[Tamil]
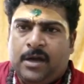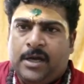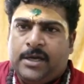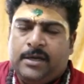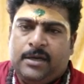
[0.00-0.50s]

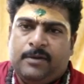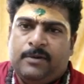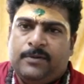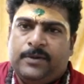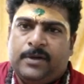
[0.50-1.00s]
ஆக்னியம்
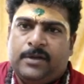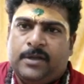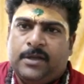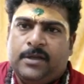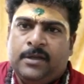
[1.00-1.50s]
எவ்வளோ
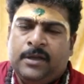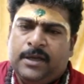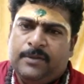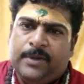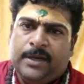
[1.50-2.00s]
இருக்குது
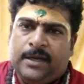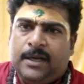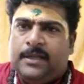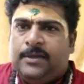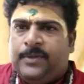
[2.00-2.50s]
இது மாதிரி
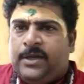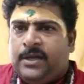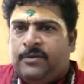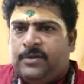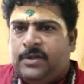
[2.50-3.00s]
எல்லாத்தையுமே
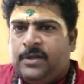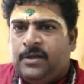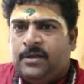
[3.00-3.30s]
நீங்கள் வந்து